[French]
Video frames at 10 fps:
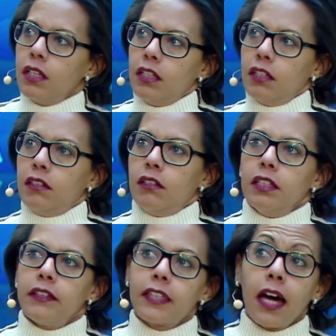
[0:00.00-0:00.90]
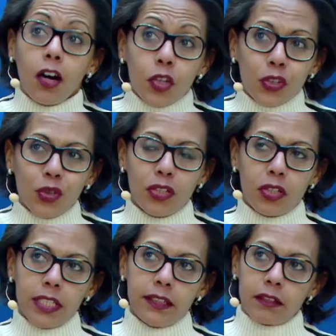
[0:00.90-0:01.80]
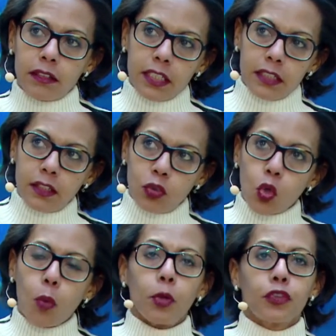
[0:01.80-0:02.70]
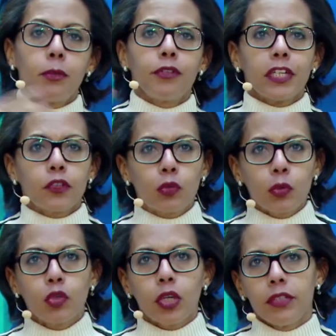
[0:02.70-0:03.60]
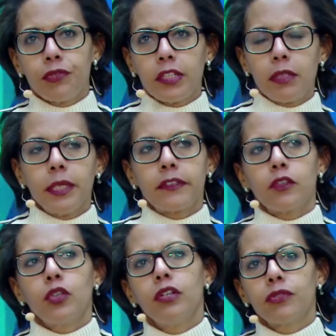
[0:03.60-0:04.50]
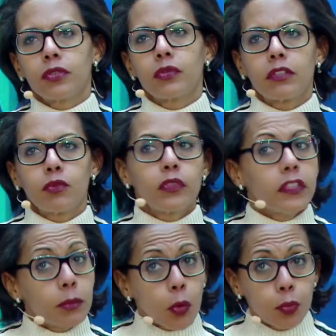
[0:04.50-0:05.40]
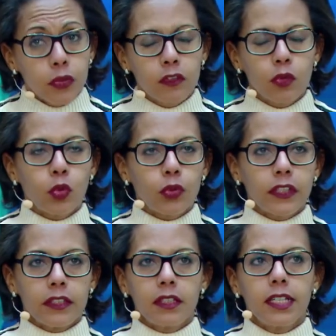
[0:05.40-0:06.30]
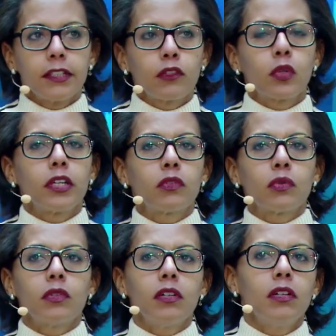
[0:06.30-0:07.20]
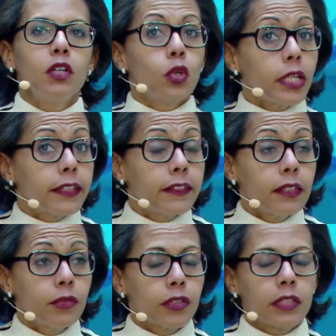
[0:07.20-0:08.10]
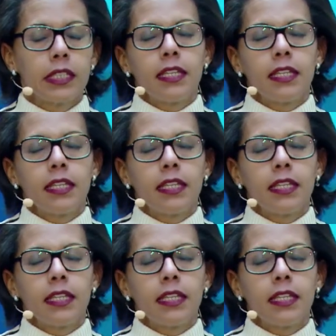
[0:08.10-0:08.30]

euh, et ça entre dans, dans, le comportement vertueux que les villes mettent en œuvre, nous avons aussi des propositions concernant la restauration collective